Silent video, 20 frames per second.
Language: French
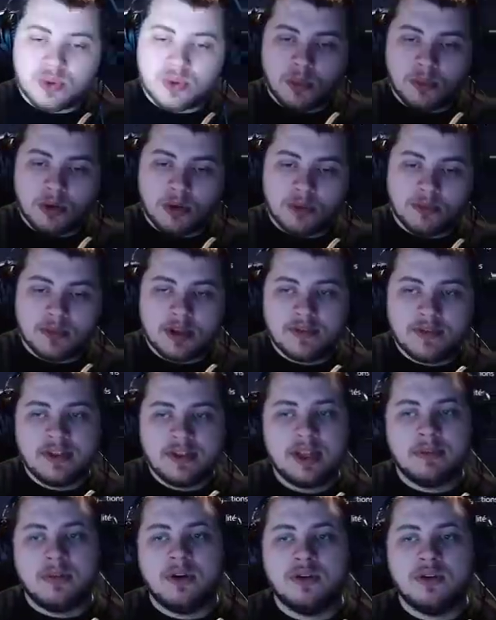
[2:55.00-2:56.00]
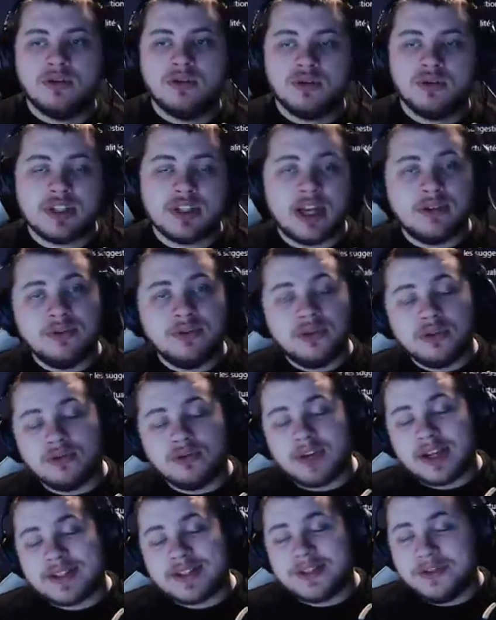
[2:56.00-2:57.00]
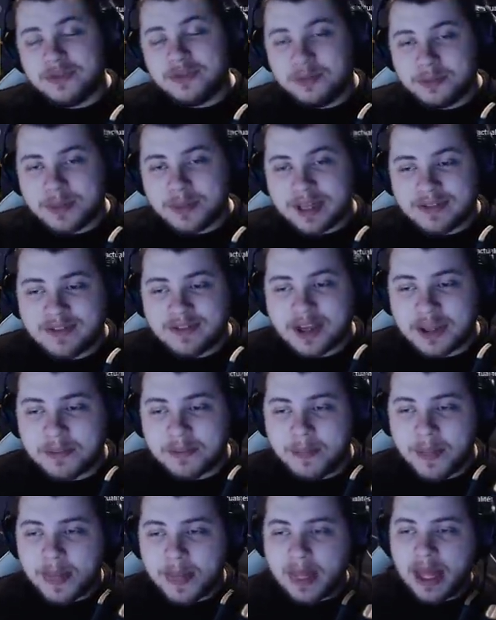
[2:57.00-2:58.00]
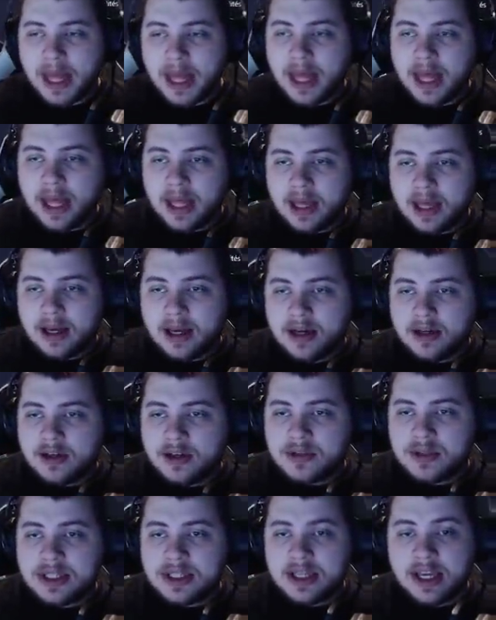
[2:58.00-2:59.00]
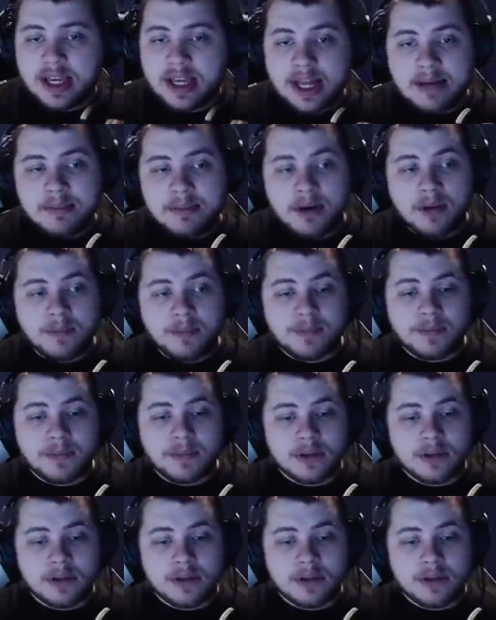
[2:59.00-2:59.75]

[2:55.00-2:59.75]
sombre, évidemment. Donc c'est à vous de voir ce que vous préférez. Ensuite, il y a également